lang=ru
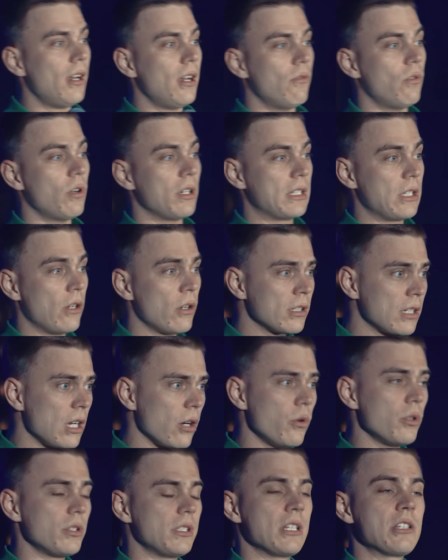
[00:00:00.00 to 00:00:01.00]
Вот. И он
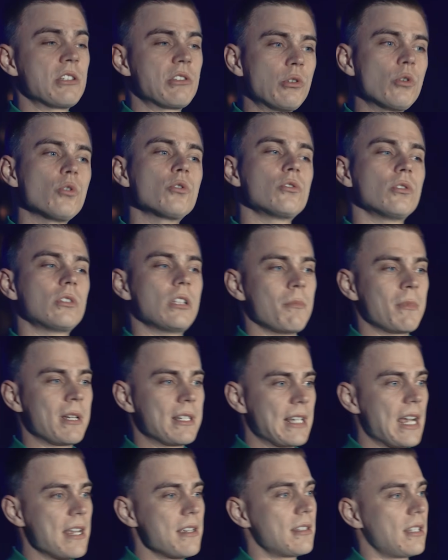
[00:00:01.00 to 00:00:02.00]
какую-то инструкцию там
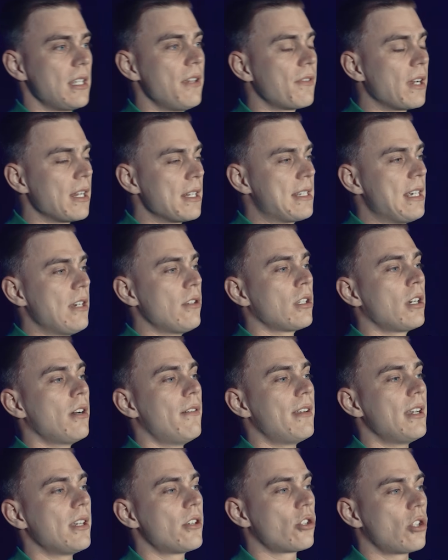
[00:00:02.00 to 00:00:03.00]
рассказывает, и в конце он
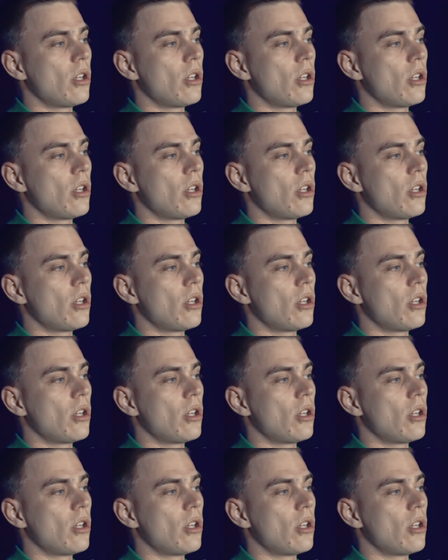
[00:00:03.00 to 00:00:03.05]
говорит,